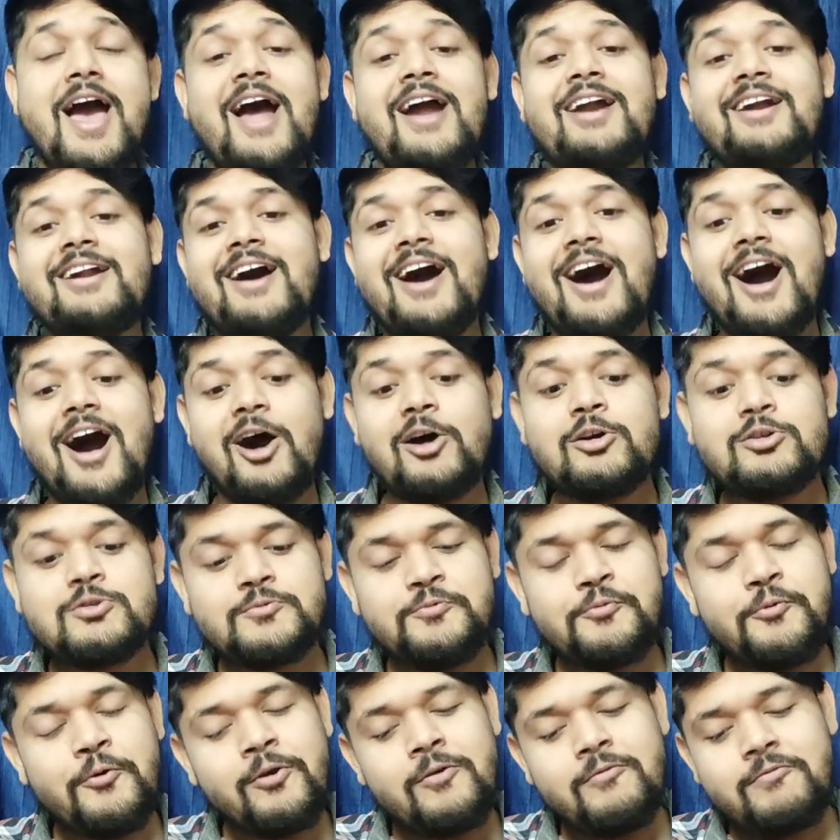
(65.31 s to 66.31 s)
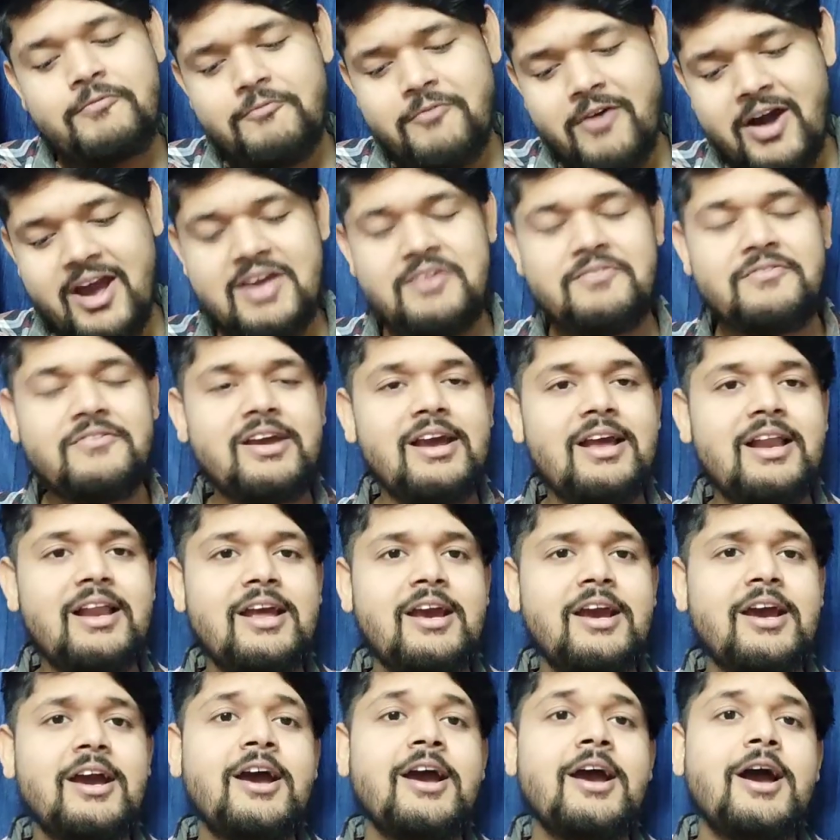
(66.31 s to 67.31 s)
एंड हाउसफुल फाइव के
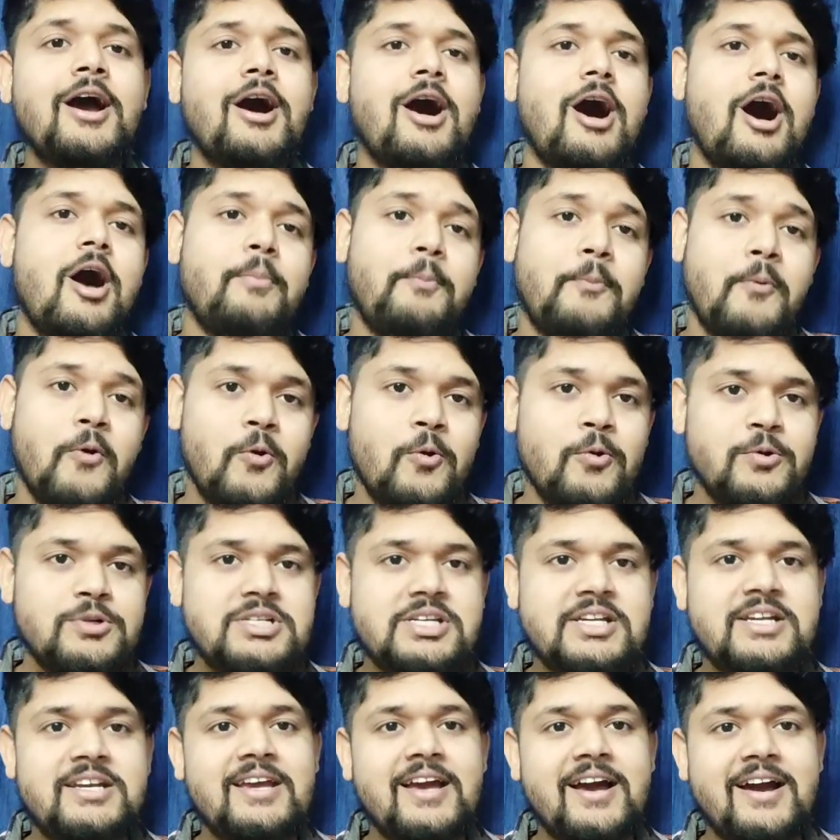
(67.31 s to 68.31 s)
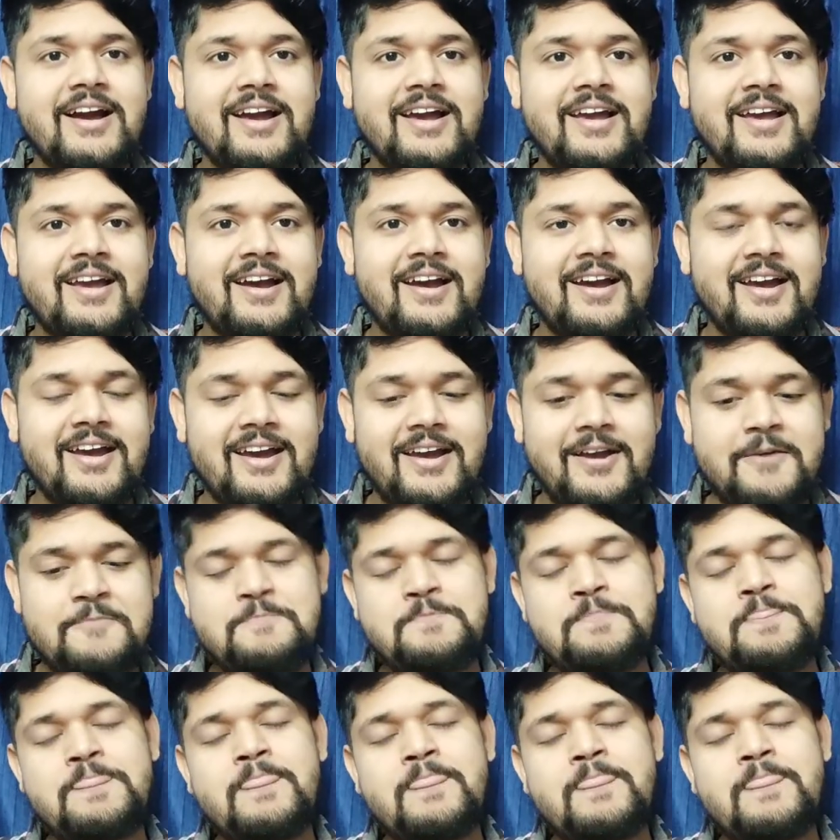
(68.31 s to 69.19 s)
लिए अप्रोच किया गया है